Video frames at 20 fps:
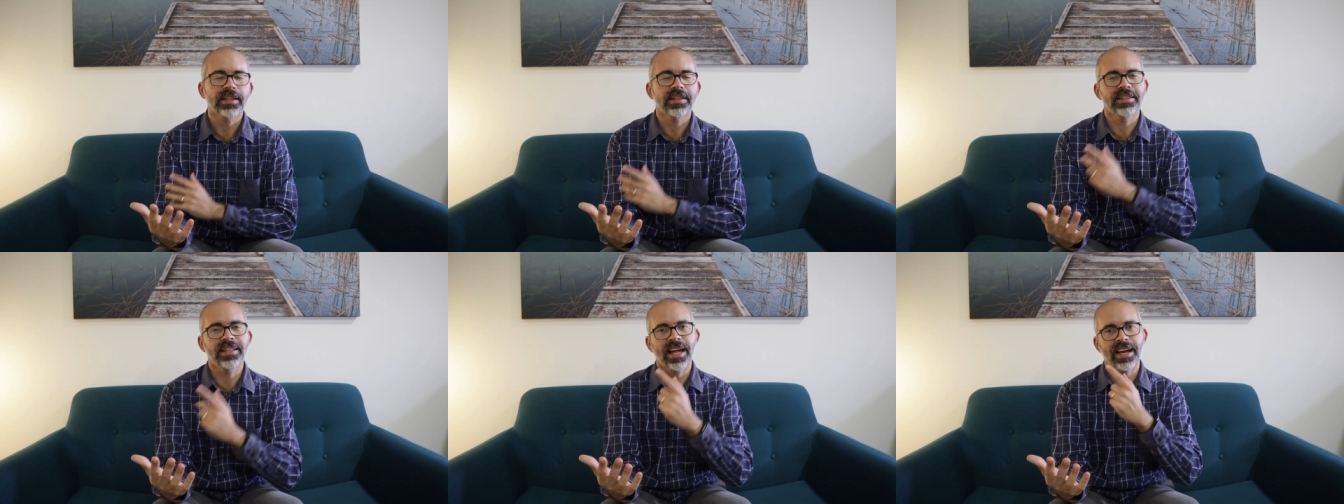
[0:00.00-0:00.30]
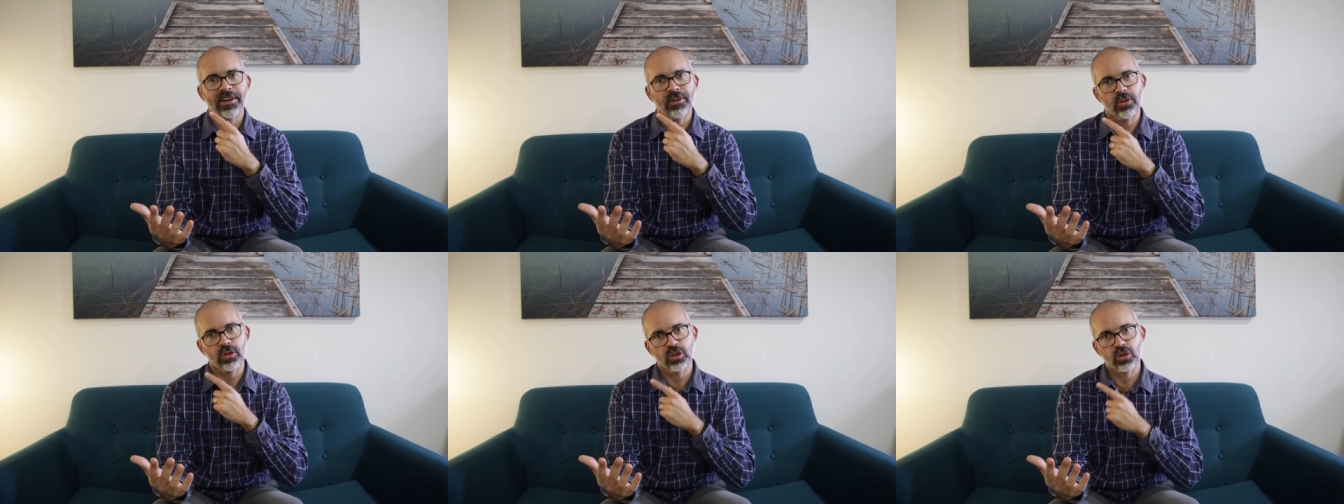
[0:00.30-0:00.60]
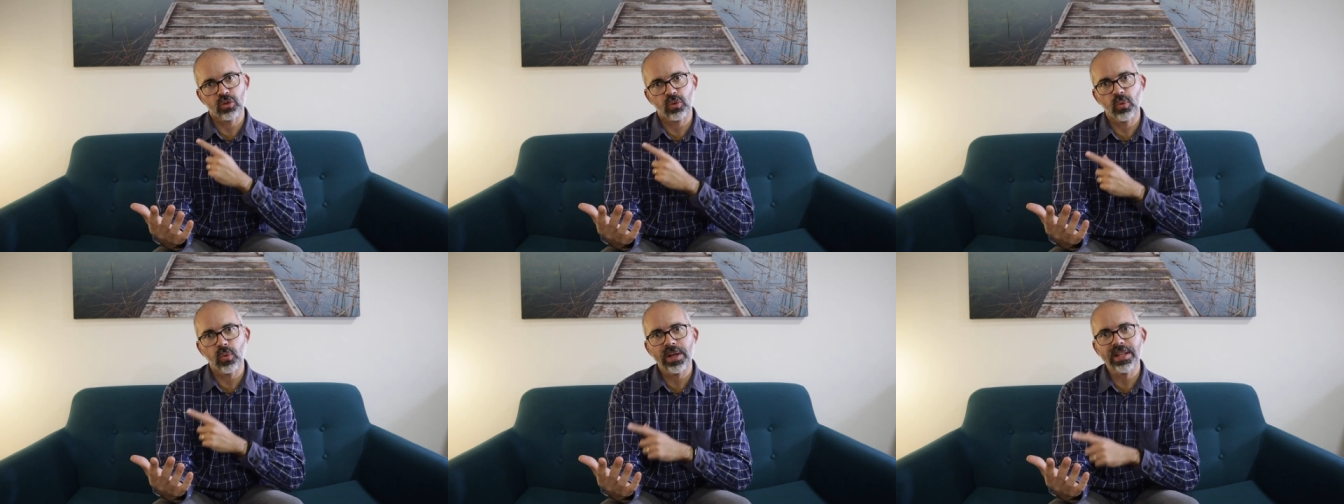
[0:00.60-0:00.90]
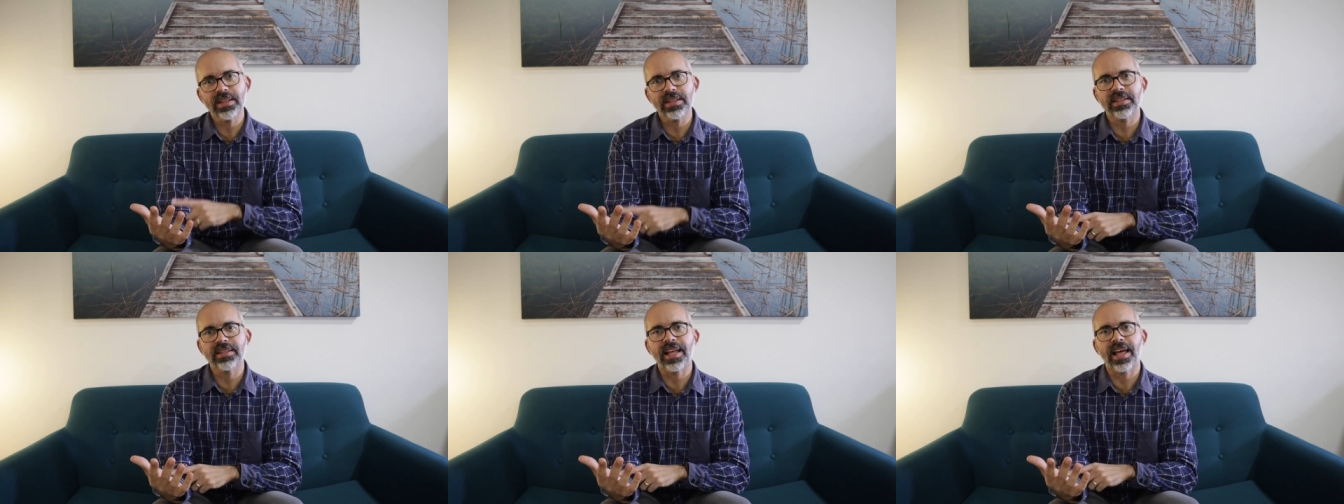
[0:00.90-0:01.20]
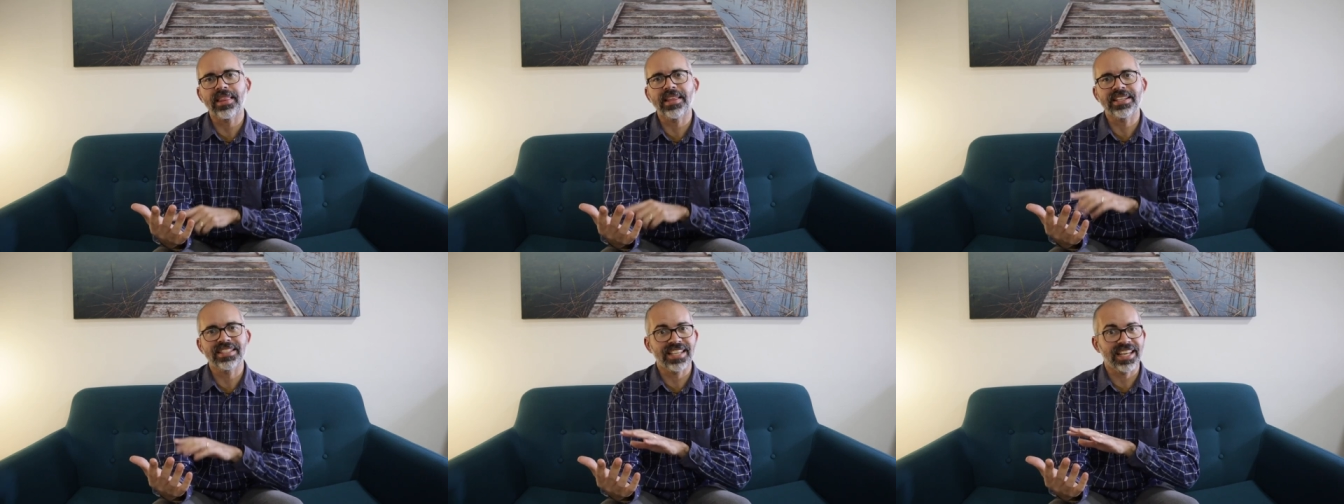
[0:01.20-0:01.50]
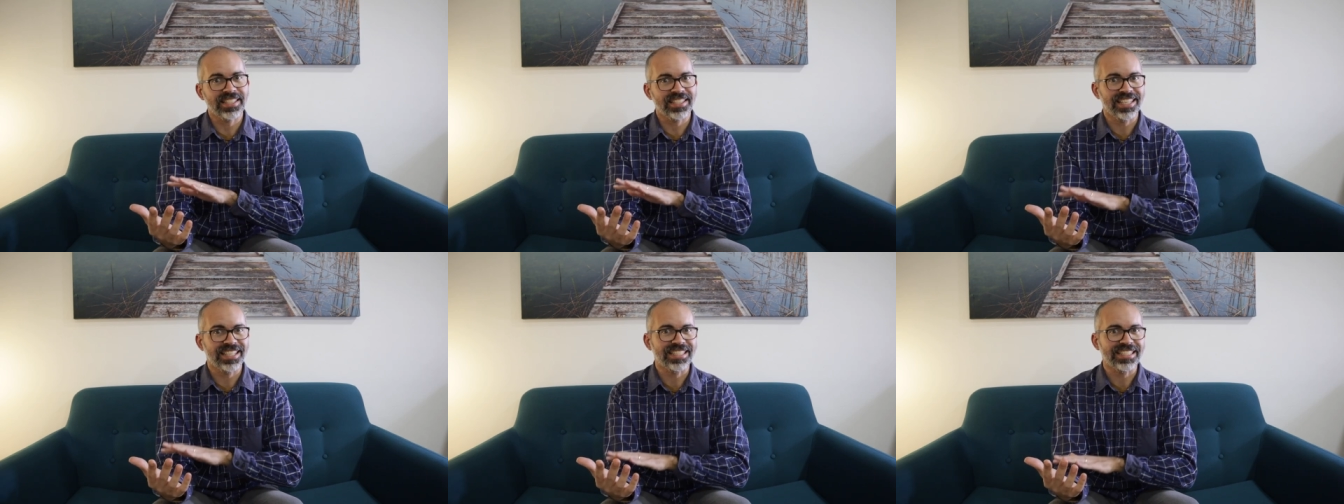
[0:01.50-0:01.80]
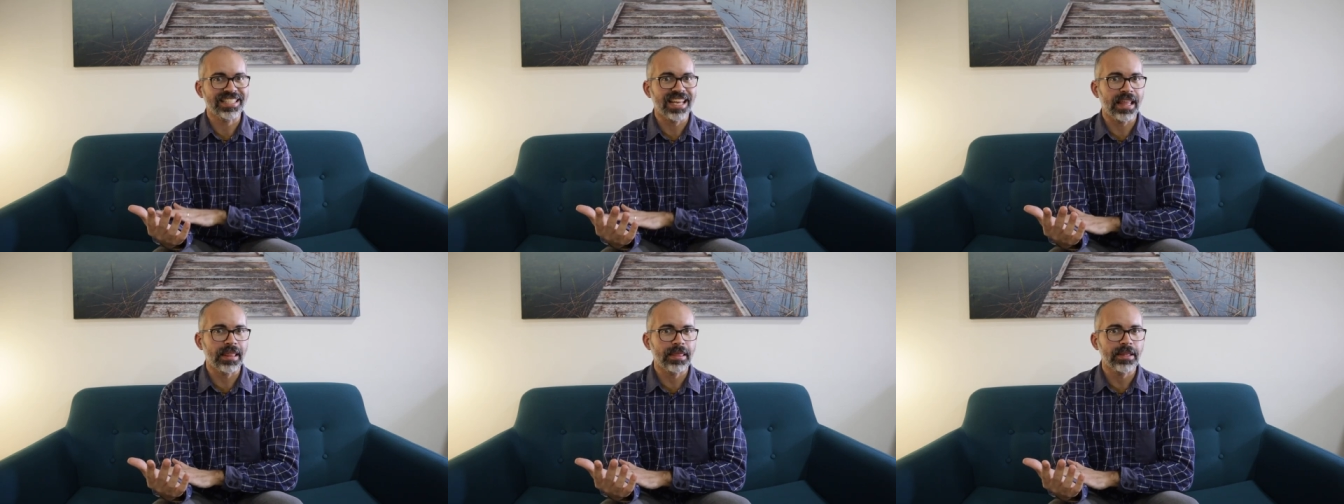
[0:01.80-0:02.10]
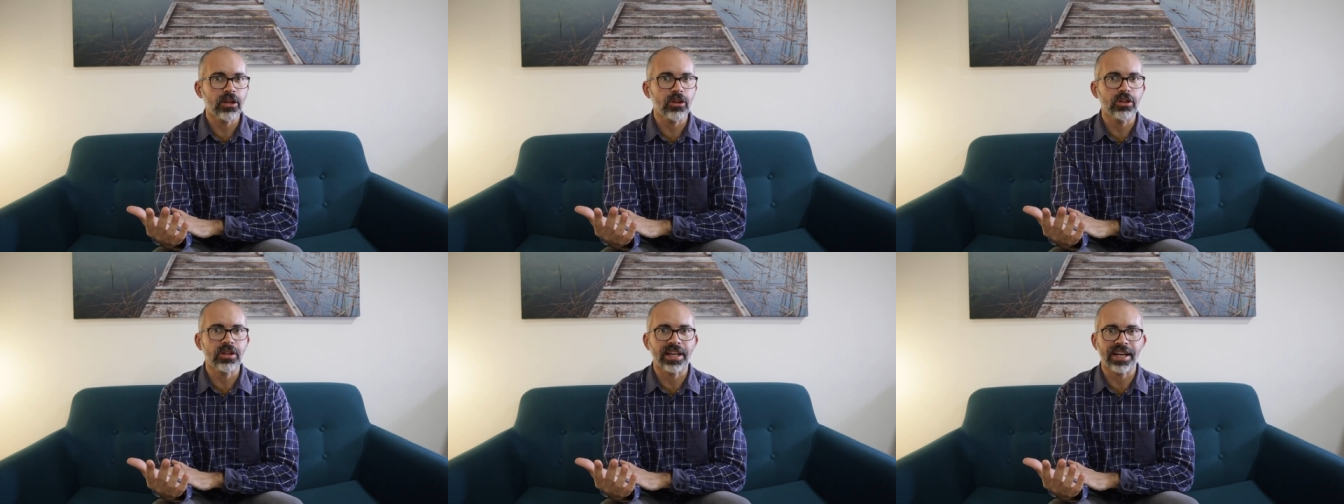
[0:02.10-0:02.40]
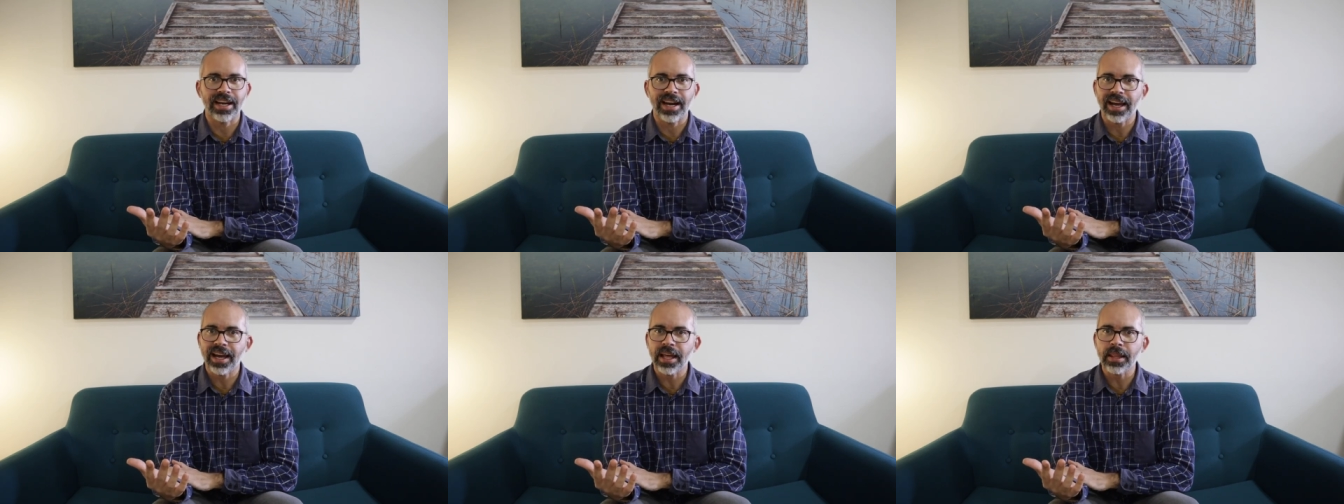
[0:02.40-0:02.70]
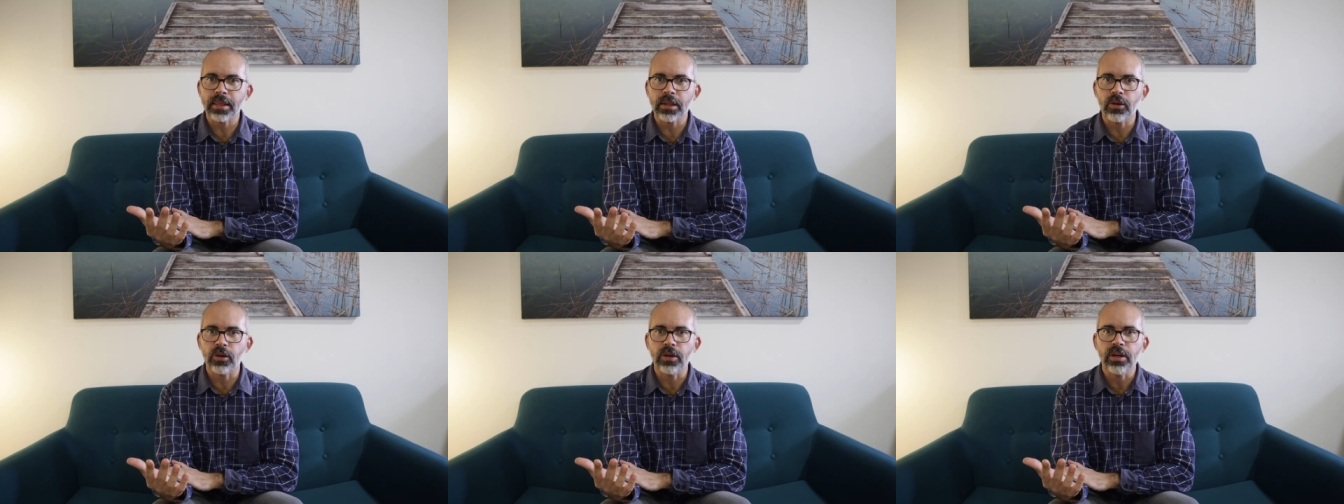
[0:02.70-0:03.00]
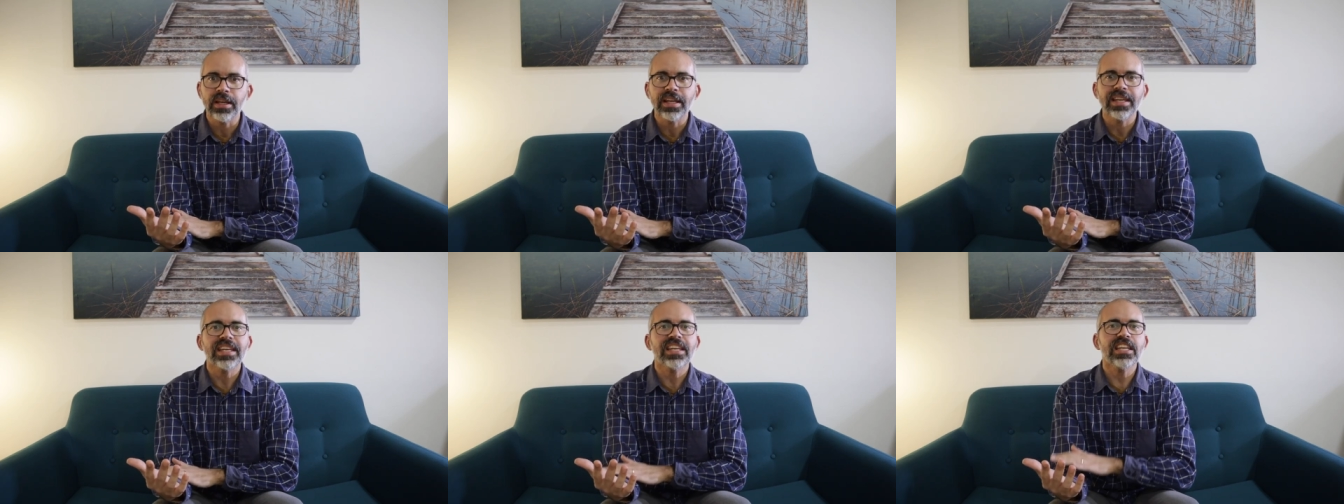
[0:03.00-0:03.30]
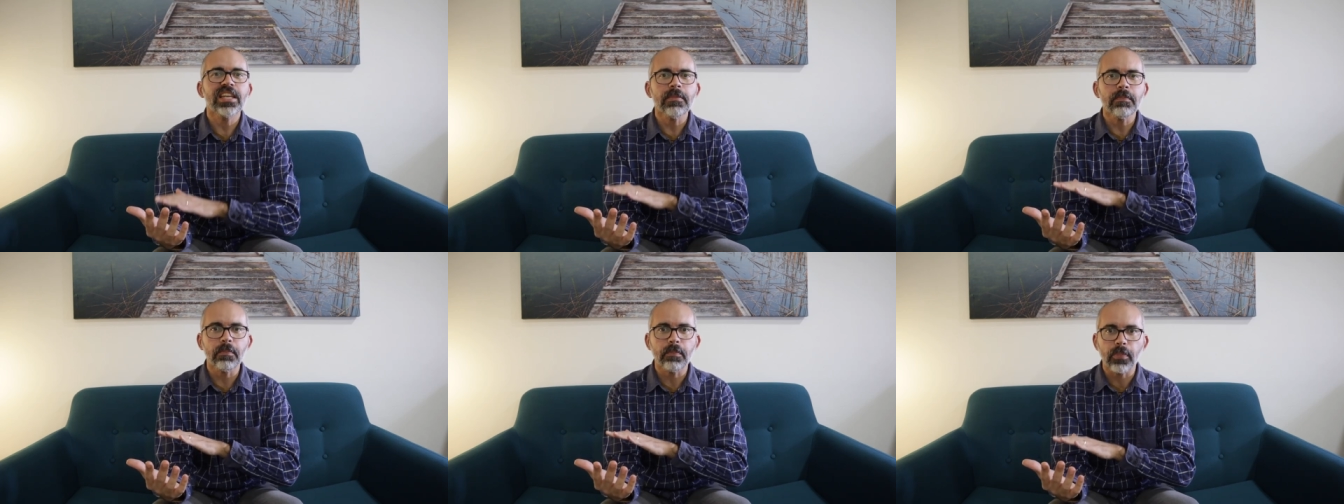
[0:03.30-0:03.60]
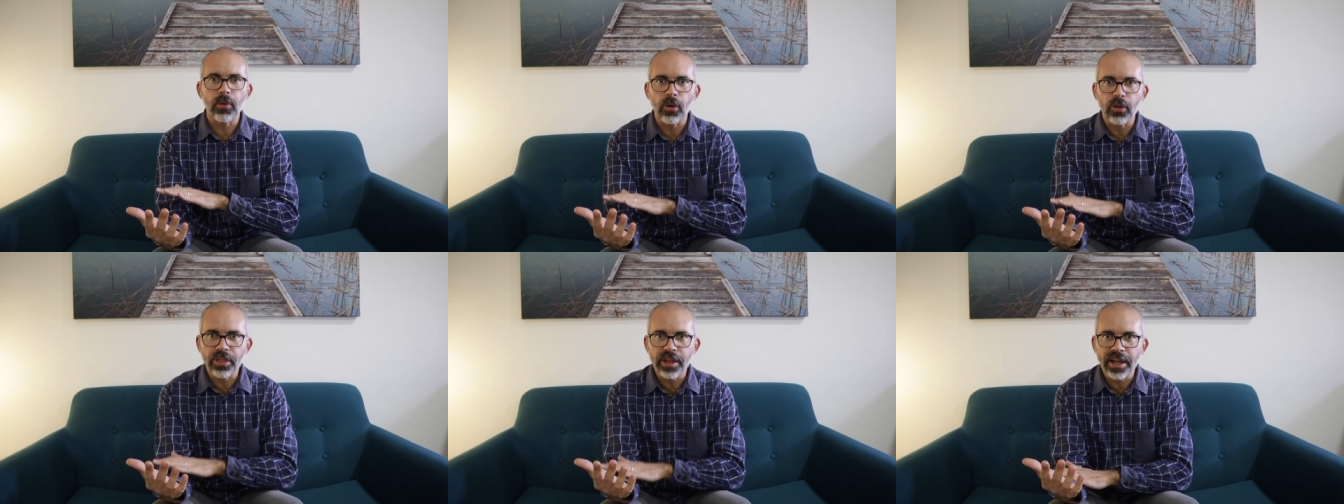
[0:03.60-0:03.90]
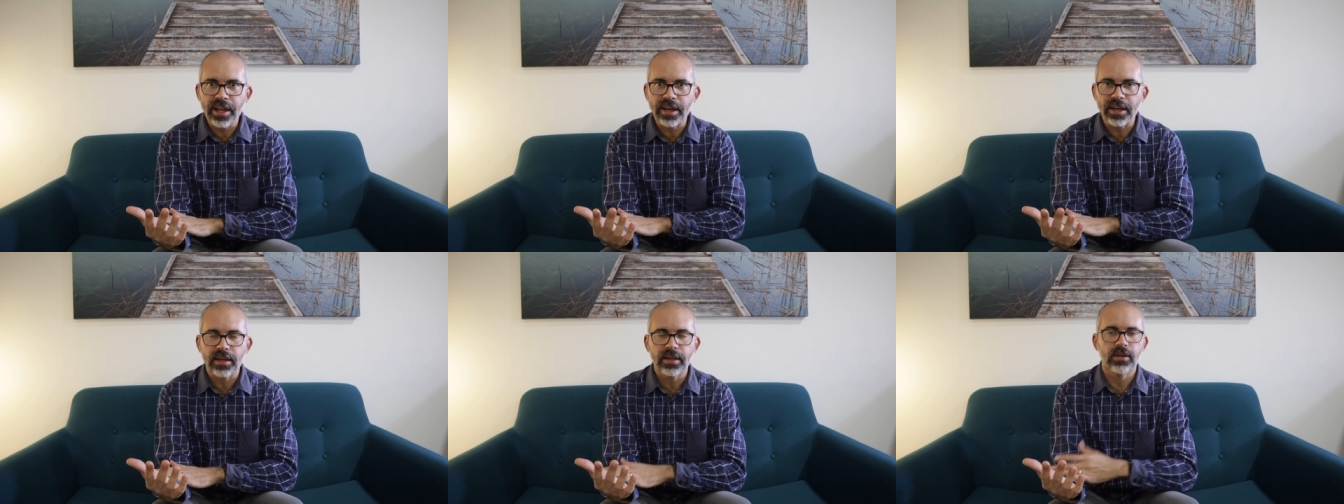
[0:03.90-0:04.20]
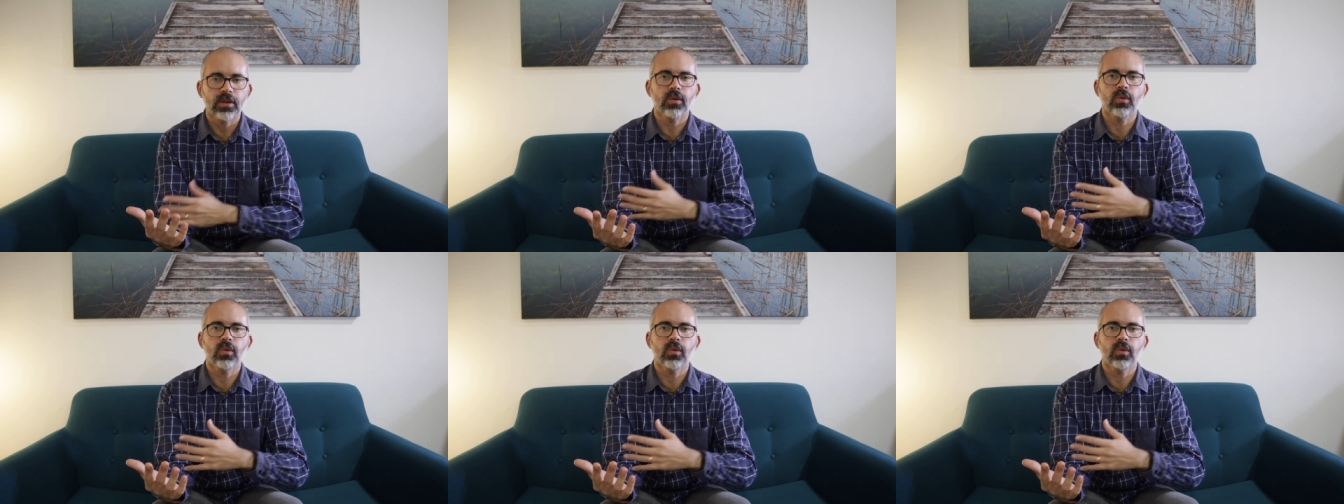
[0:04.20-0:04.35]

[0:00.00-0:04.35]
darnos cuenta de esa sensación de relajación y poder